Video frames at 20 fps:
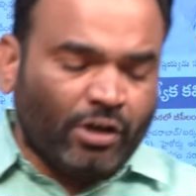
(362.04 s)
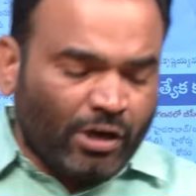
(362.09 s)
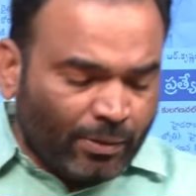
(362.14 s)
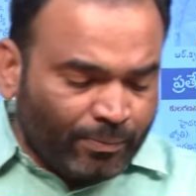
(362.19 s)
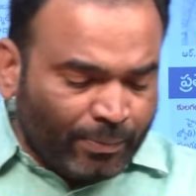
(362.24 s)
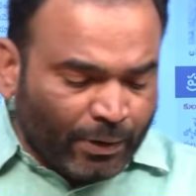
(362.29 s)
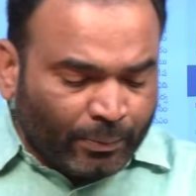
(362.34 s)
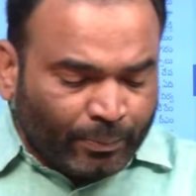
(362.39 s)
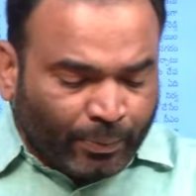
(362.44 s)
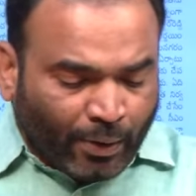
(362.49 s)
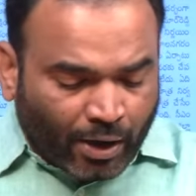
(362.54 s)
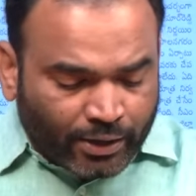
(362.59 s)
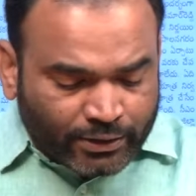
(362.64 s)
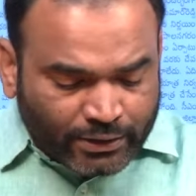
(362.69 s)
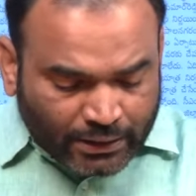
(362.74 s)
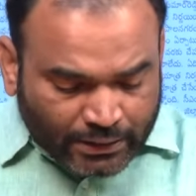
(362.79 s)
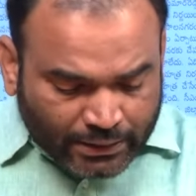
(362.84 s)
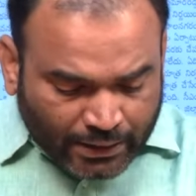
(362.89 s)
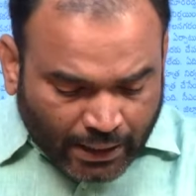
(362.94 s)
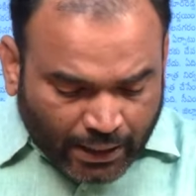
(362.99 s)
డెవలప్మెంట్
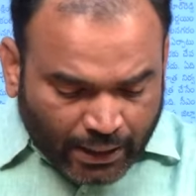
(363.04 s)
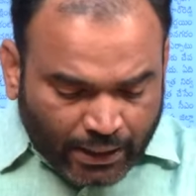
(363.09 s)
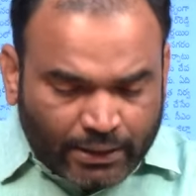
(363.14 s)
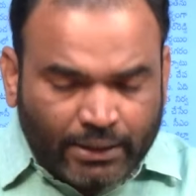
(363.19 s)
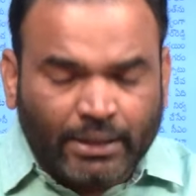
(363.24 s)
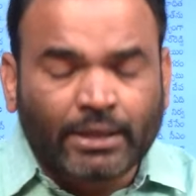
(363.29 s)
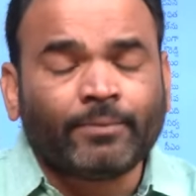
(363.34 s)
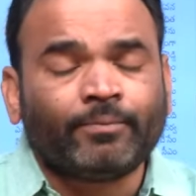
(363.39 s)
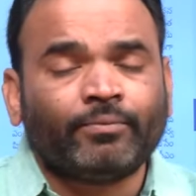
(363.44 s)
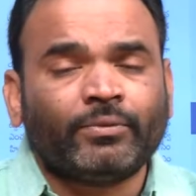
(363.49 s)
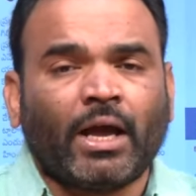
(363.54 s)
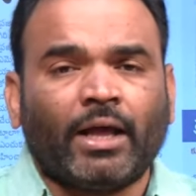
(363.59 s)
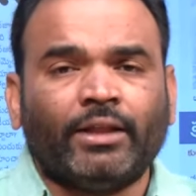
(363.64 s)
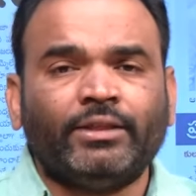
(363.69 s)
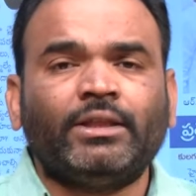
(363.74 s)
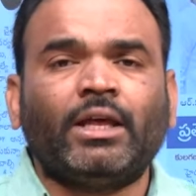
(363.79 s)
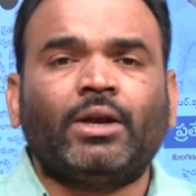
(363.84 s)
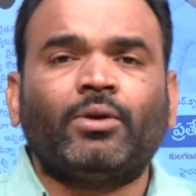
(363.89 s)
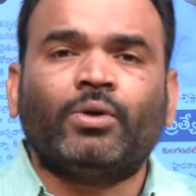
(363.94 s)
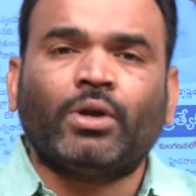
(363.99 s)
ప్రాజెక్ట్ అనేది
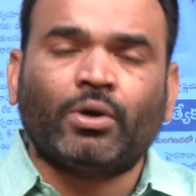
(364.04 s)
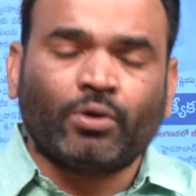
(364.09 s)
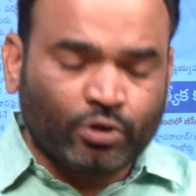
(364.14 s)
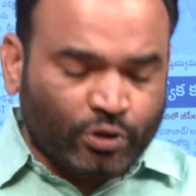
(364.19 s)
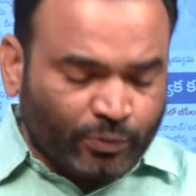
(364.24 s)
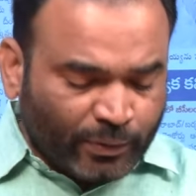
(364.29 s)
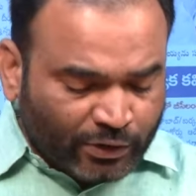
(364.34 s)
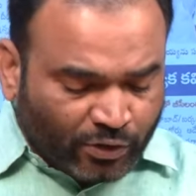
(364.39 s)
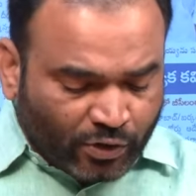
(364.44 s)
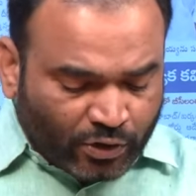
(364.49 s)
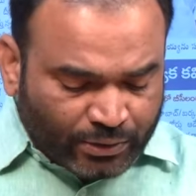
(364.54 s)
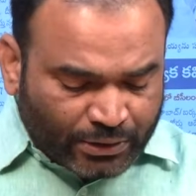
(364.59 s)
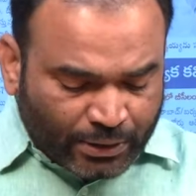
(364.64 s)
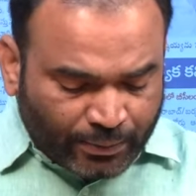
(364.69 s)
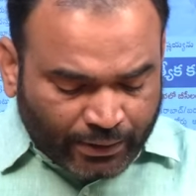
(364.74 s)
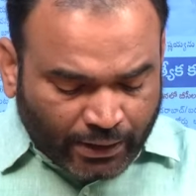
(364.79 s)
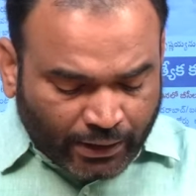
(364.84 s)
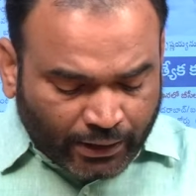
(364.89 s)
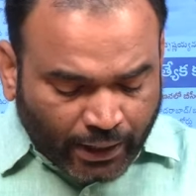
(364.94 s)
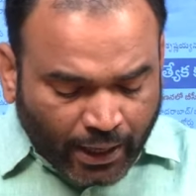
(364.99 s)
అందరూ కూడా
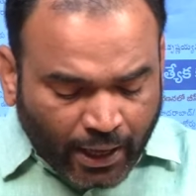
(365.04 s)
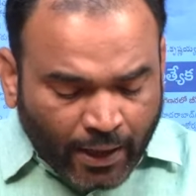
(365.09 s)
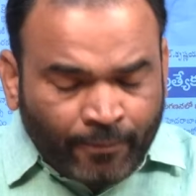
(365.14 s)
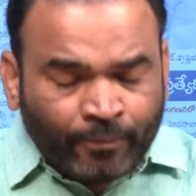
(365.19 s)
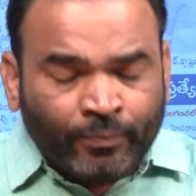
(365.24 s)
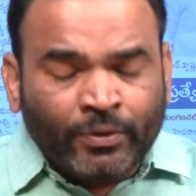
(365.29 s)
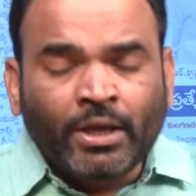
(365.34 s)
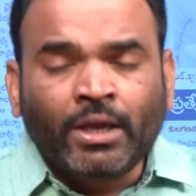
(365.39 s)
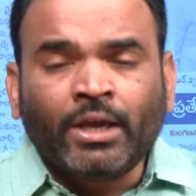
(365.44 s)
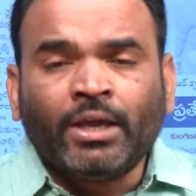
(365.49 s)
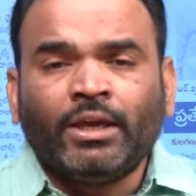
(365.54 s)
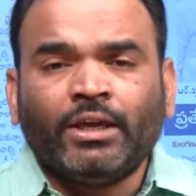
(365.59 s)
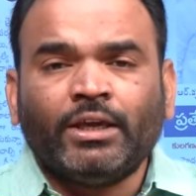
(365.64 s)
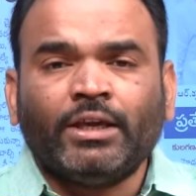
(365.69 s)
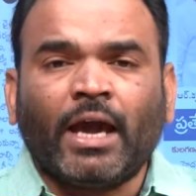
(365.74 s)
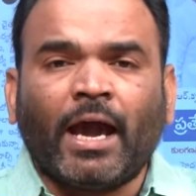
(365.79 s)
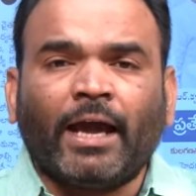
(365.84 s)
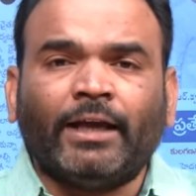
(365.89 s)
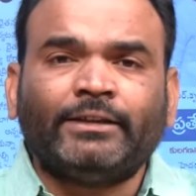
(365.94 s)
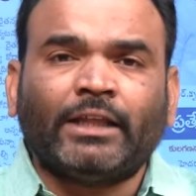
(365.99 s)
గుర్తుపెట్టుకోవాల్సిన ఏంటంటే
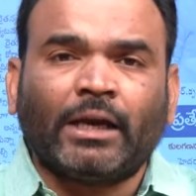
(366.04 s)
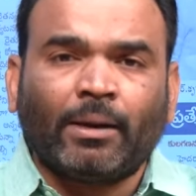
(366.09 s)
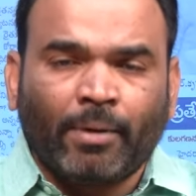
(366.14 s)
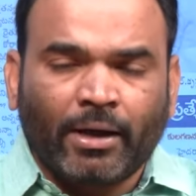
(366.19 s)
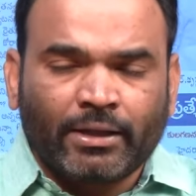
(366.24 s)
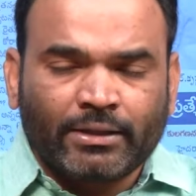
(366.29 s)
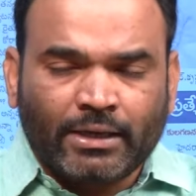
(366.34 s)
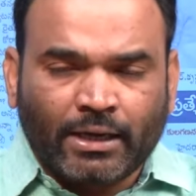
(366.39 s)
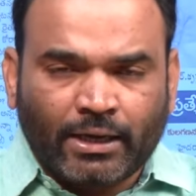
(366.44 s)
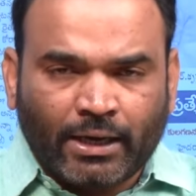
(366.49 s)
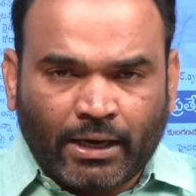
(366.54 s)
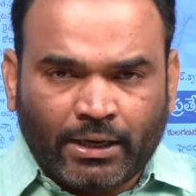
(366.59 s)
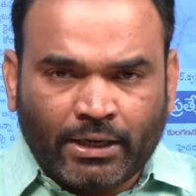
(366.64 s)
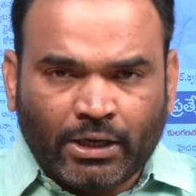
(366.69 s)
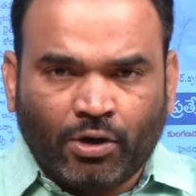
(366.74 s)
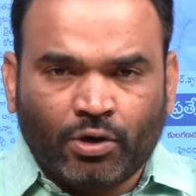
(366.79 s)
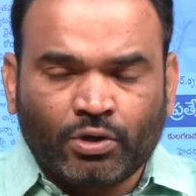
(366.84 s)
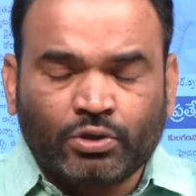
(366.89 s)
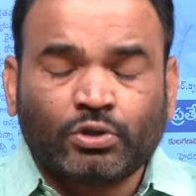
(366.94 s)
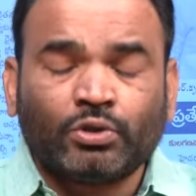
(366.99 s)
ఈ హైదరాబాద్
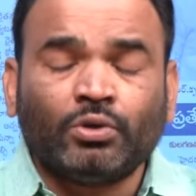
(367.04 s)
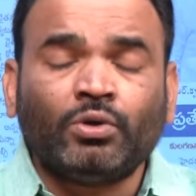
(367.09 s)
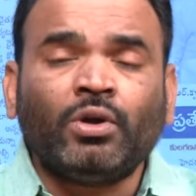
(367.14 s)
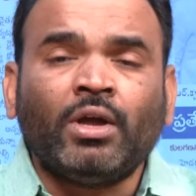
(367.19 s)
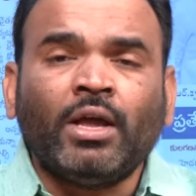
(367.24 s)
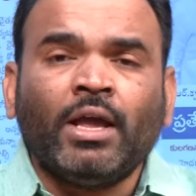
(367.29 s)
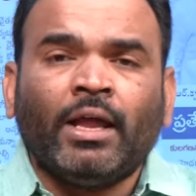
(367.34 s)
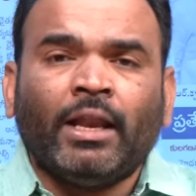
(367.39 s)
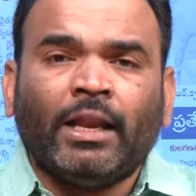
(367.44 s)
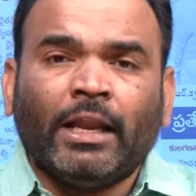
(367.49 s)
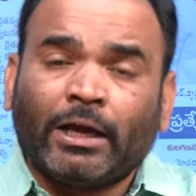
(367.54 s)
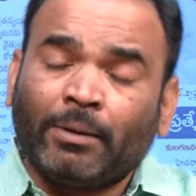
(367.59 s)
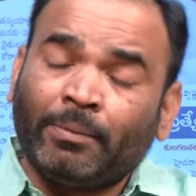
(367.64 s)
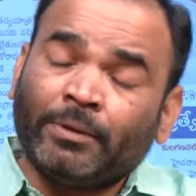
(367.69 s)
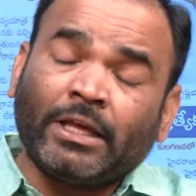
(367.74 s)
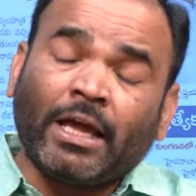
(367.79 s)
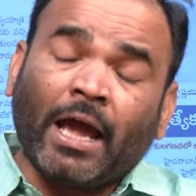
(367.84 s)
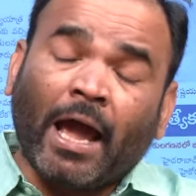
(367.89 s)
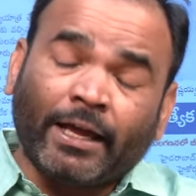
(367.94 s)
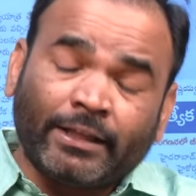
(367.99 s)
నగరాన్ని కావచ్చు
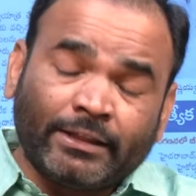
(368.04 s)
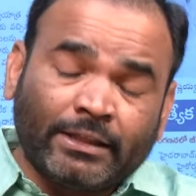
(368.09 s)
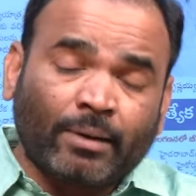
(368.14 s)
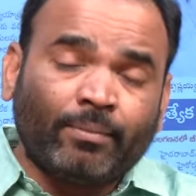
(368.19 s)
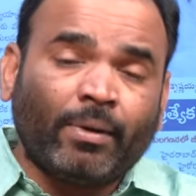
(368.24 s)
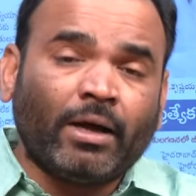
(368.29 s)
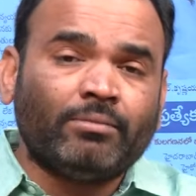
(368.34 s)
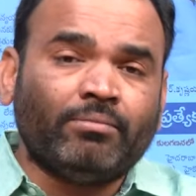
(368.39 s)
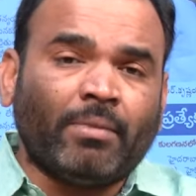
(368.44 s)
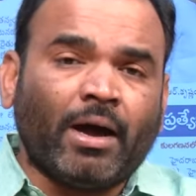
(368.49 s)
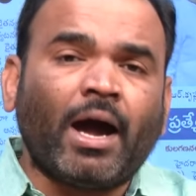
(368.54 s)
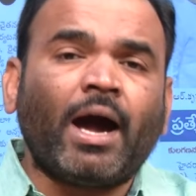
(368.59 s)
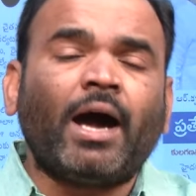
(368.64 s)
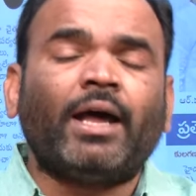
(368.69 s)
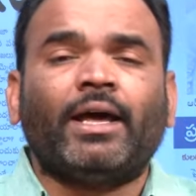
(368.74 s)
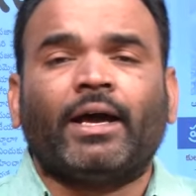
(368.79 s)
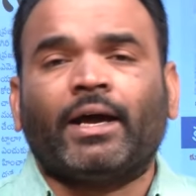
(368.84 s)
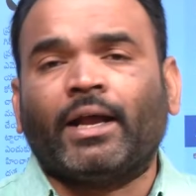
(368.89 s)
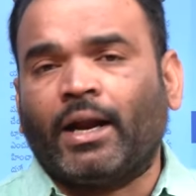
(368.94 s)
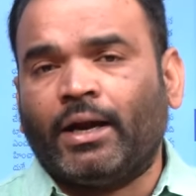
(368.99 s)
లేకపోతే హైదరాబాద్
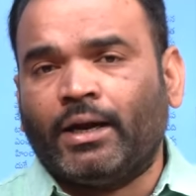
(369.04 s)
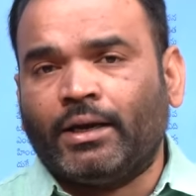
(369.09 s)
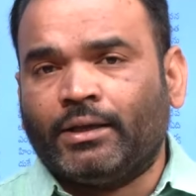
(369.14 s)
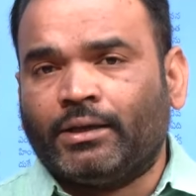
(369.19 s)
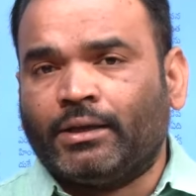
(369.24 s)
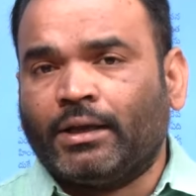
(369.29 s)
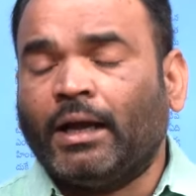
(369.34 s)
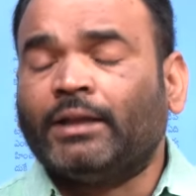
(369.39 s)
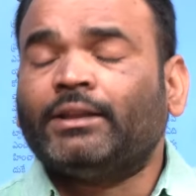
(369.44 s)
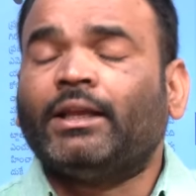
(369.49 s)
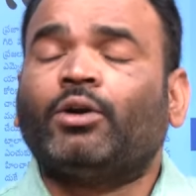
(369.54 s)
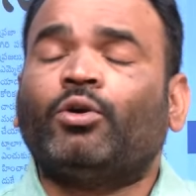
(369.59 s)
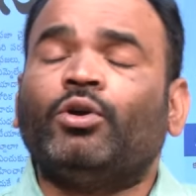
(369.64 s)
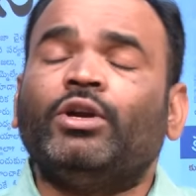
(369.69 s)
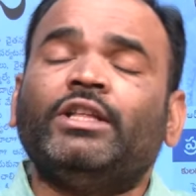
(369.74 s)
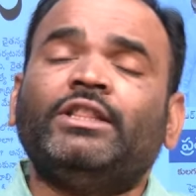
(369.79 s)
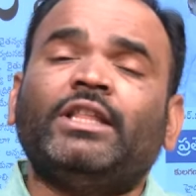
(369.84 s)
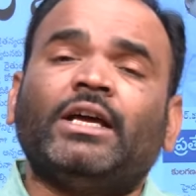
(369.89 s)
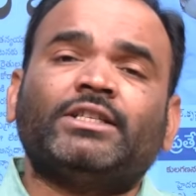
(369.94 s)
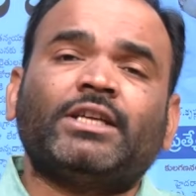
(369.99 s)
మహానగరాన్ని గత
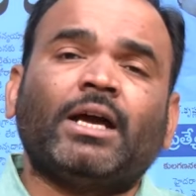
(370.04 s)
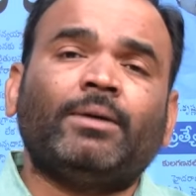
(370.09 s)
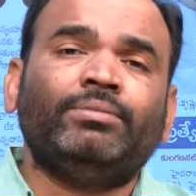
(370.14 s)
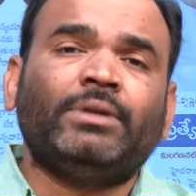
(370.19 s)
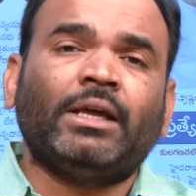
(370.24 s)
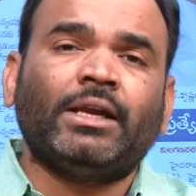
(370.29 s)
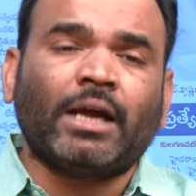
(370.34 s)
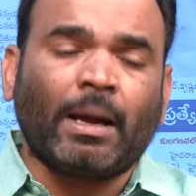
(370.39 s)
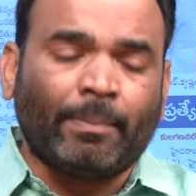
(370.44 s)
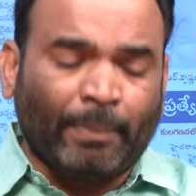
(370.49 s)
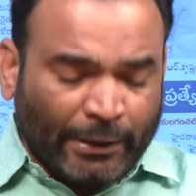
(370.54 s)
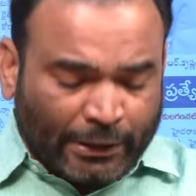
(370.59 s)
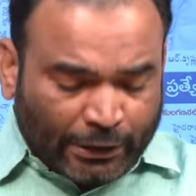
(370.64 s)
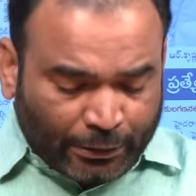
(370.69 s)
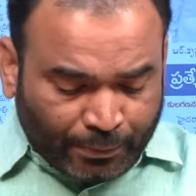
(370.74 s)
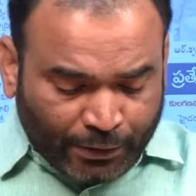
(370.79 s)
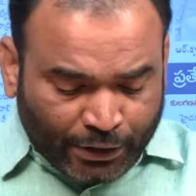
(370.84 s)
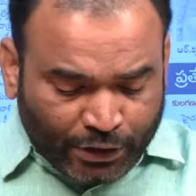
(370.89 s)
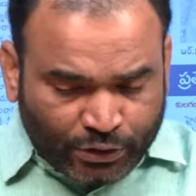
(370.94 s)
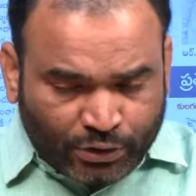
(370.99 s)
కొన్ని దశాబ్దాలుగా
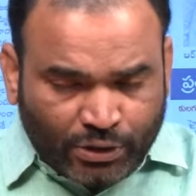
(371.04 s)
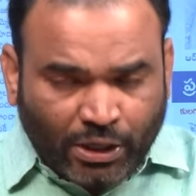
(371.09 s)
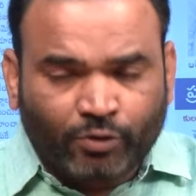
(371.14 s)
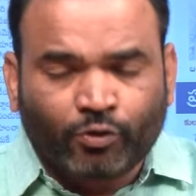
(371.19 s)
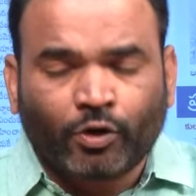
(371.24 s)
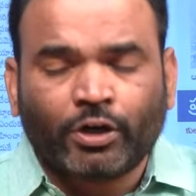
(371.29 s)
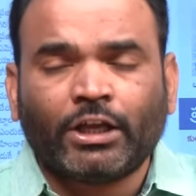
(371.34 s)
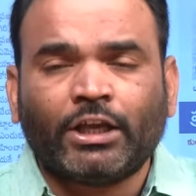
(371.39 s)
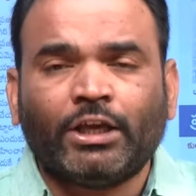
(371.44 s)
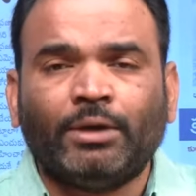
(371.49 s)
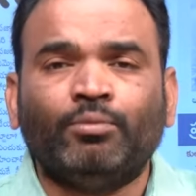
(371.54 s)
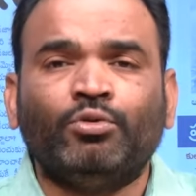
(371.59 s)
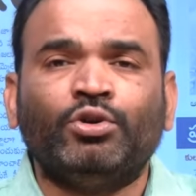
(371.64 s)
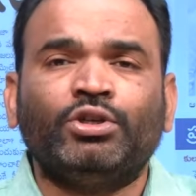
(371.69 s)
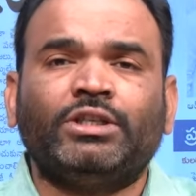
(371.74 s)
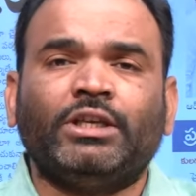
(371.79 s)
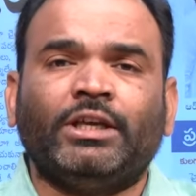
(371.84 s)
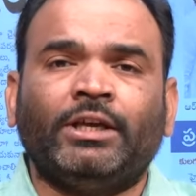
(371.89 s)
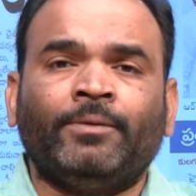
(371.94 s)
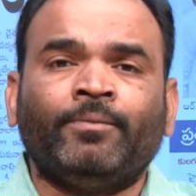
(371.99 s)
పట్టి పీడిస్తున్నటువంటి ఈ
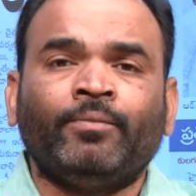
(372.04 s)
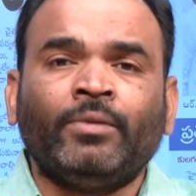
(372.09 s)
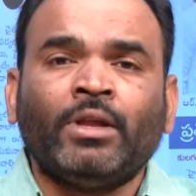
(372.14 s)
మూసి